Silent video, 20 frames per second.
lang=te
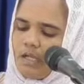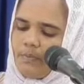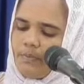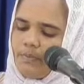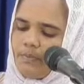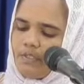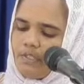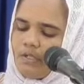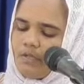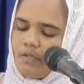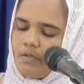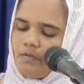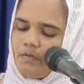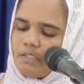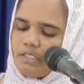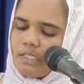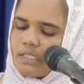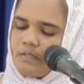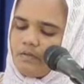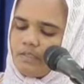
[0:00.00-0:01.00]
అప్పుడు యహోవ
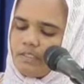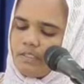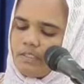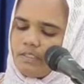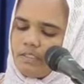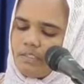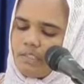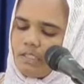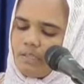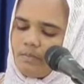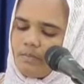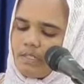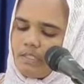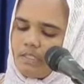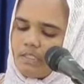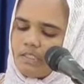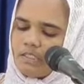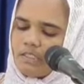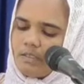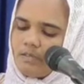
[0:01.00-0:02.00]
సెలవిచ్చినదేమగా
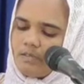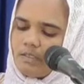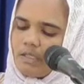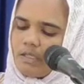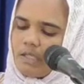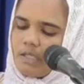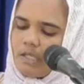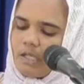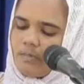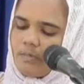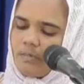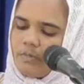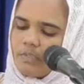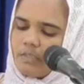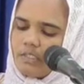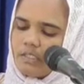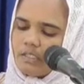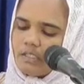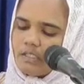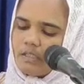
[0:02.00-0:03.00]
నిశ్చయముగా నాబోతు
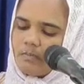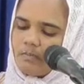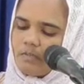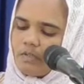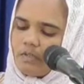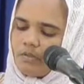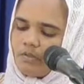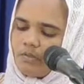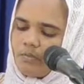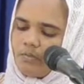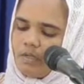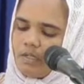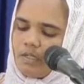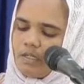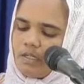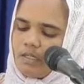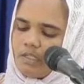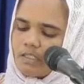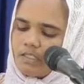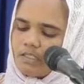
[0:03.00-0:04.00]
రక్తమును వారి
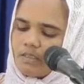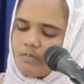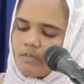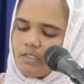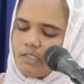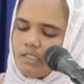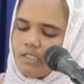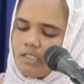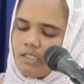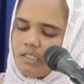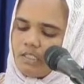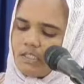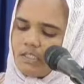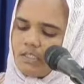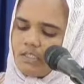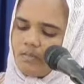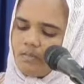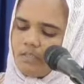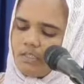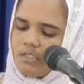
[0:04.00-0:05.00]
కుమారుల రక్తమును నిన్నటి
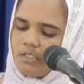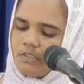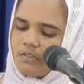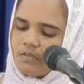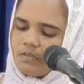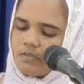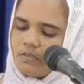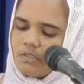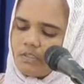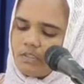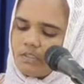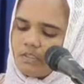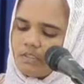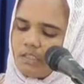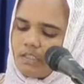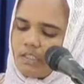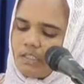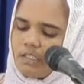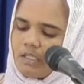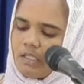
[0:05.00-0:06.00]
దినము నేను చూసితను
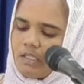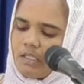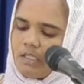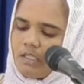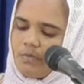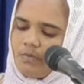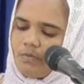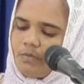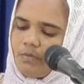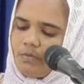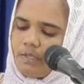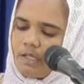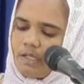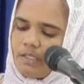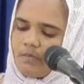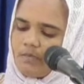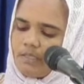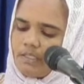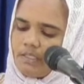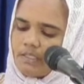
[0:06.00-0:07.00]
కనుక ఈ
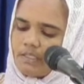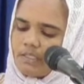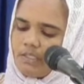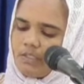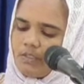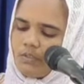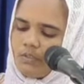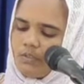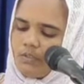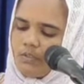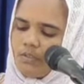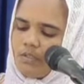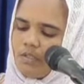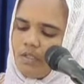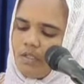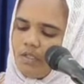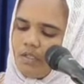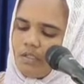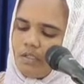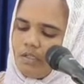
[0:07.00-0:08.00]
భూభాగం అంతయు
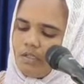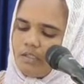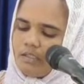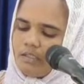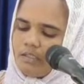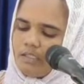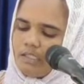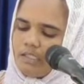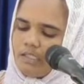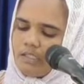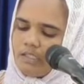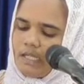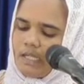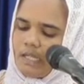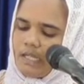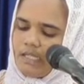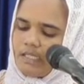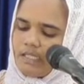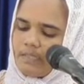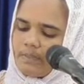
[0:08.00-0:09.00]
నేను
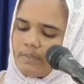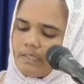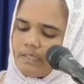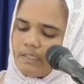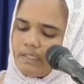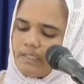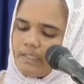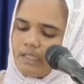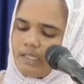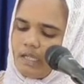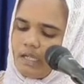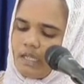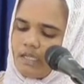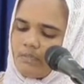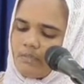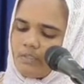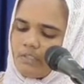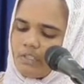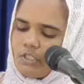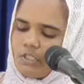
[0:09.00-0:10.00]
దానికి
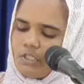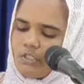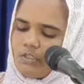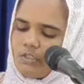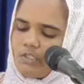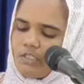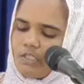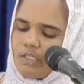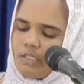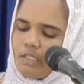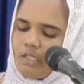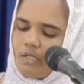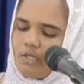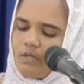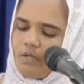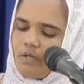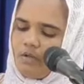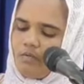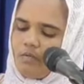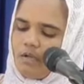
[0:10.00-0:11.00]
ప్రతీకారం చేయదునిదే
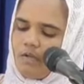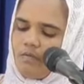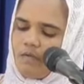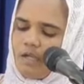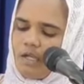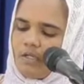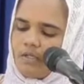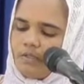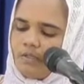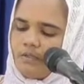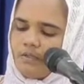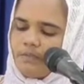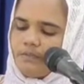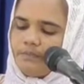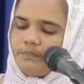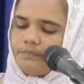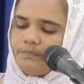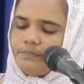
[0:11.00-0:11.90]
యహోవా వాక్కు